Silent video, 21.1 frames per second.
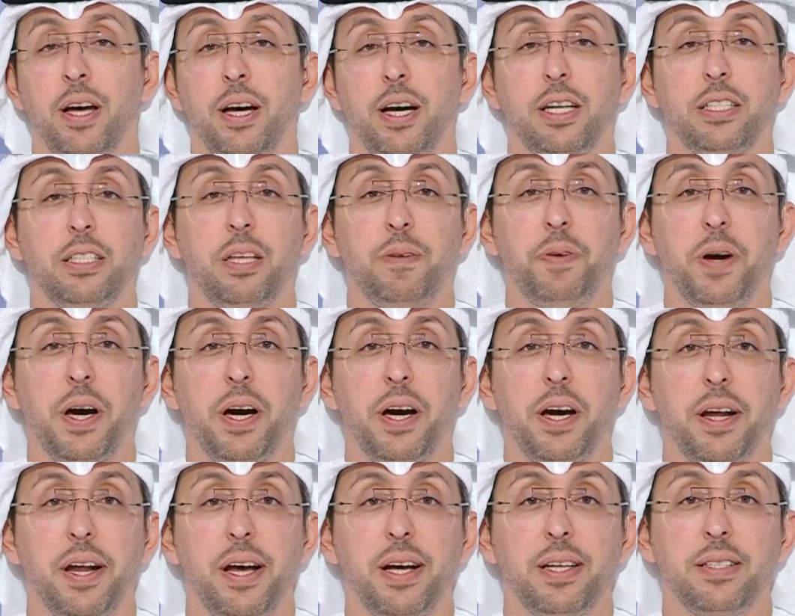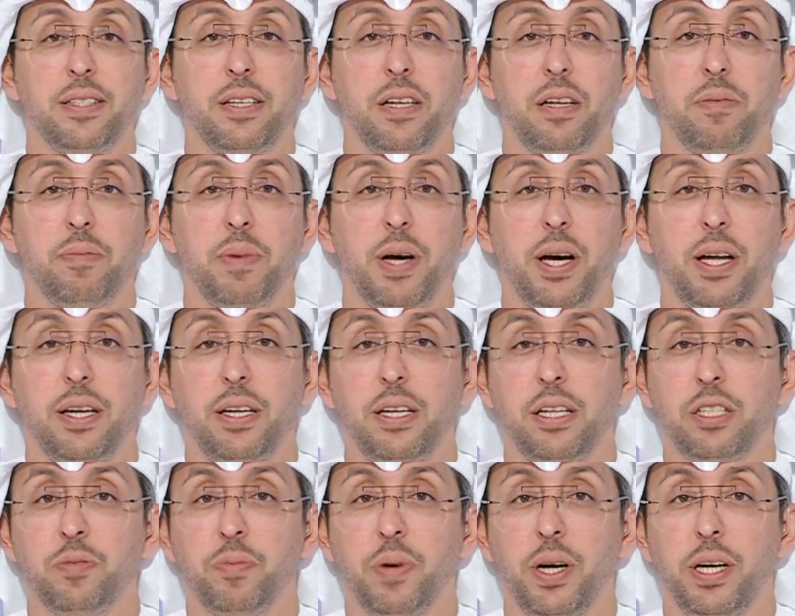ارتفع رأس المال
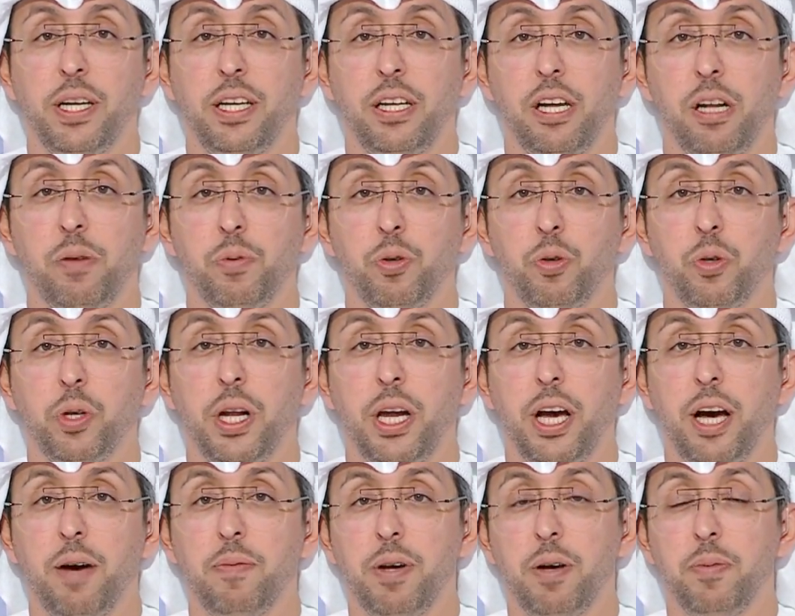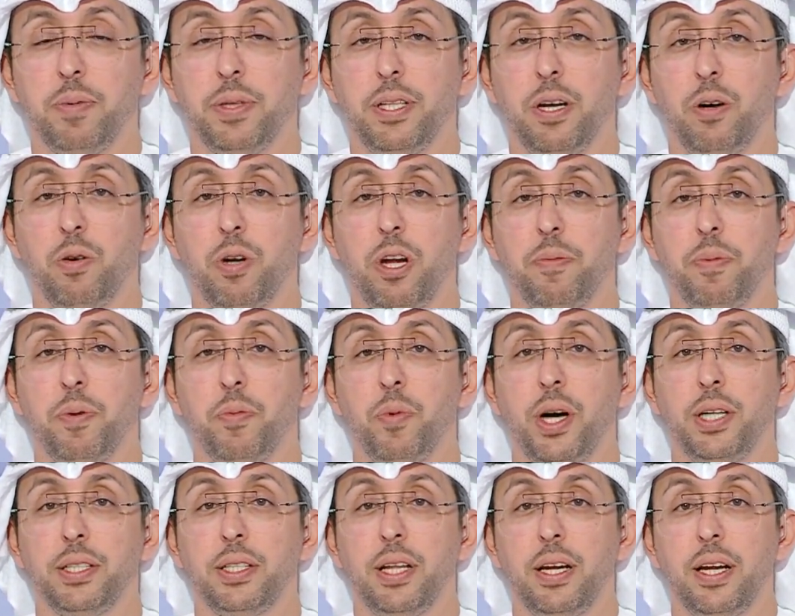الإجمالي للبنوك العاملة بالدولة
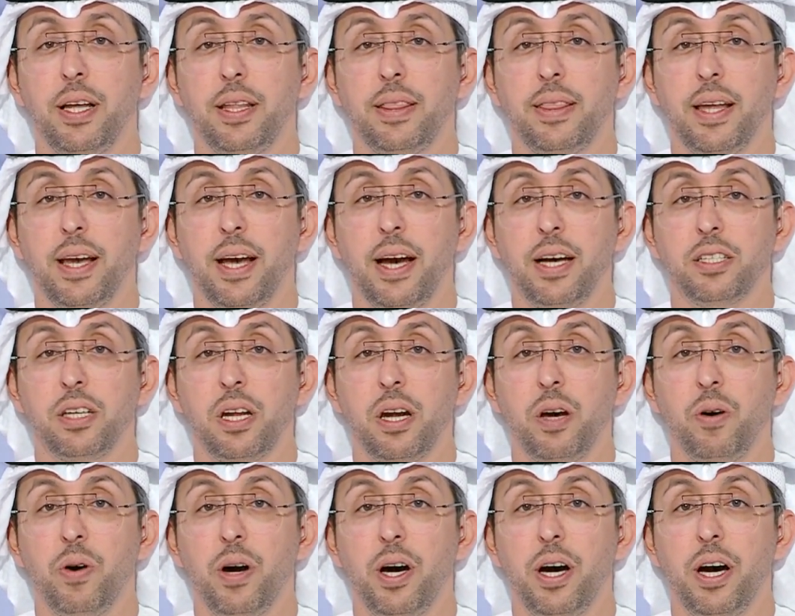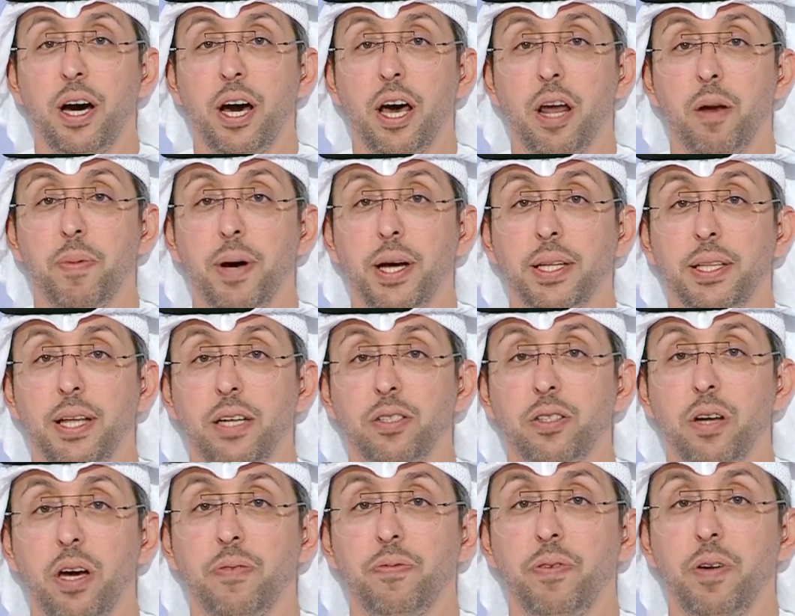بمعدل
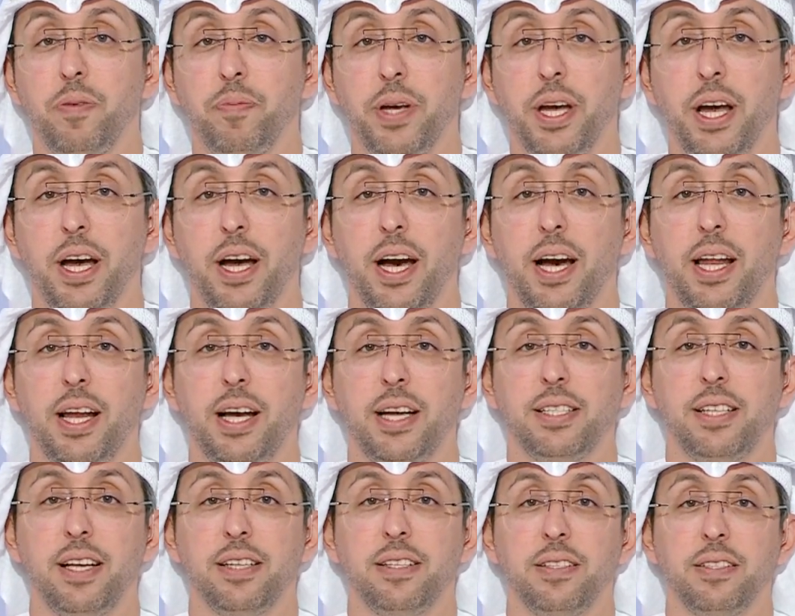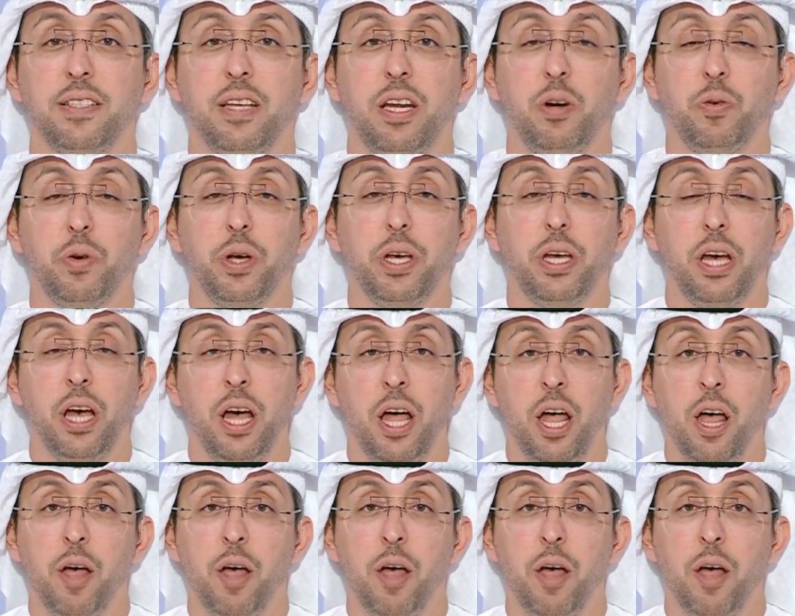12 و14% على أساس سنوي